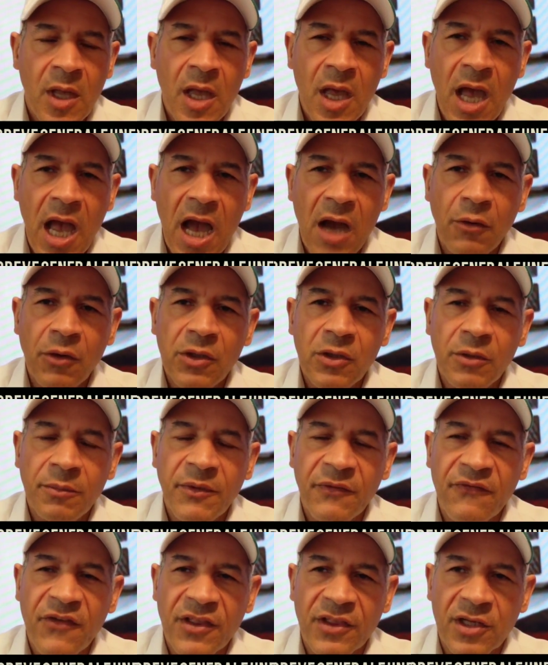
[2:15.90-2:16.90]
حاولوا من
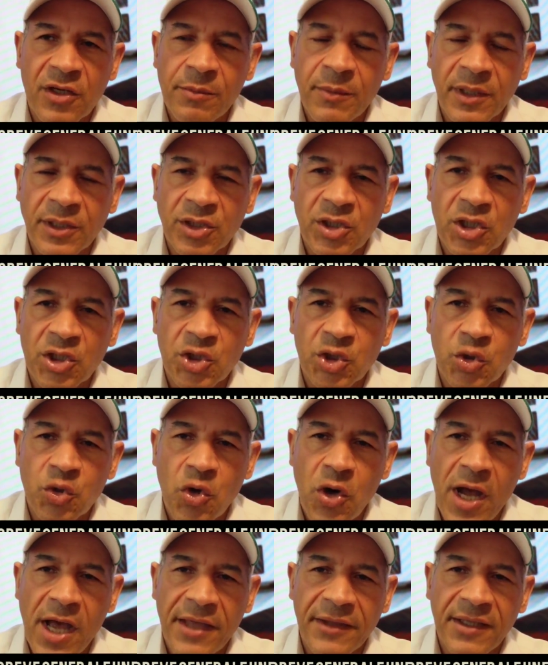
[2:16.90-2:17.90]
فضلكم ان
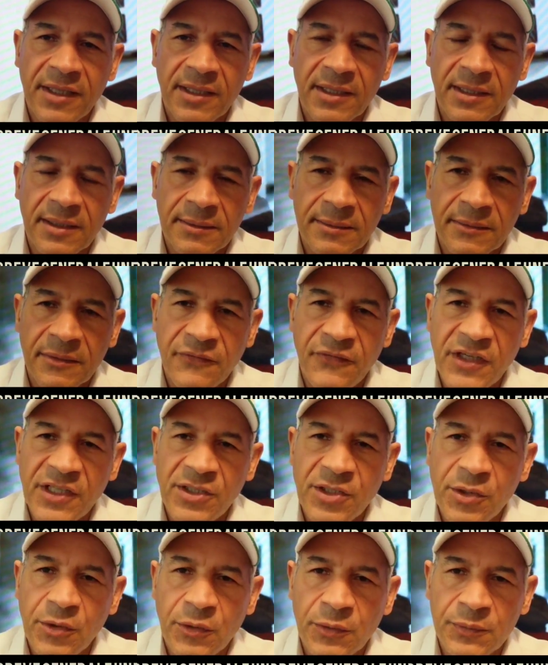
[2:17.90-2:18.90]
تنشروا هذا
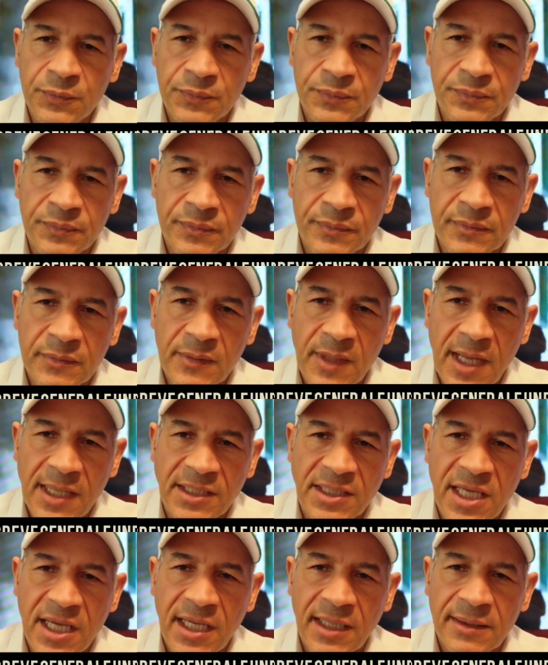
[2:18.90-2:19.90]
الفيديو
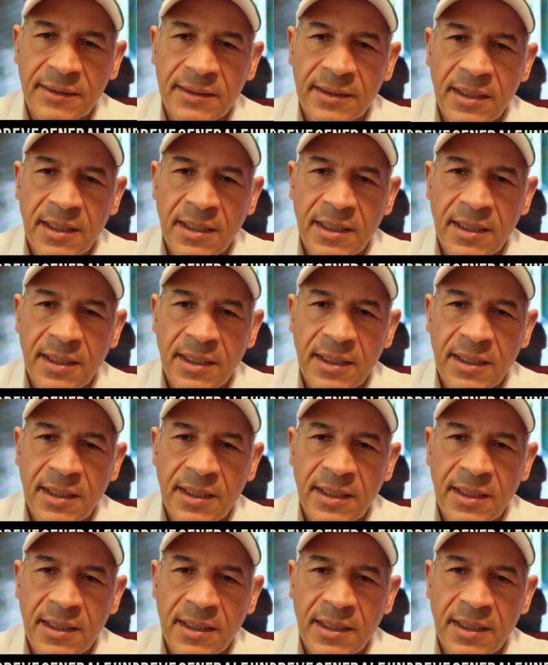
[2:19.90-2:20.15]
حتى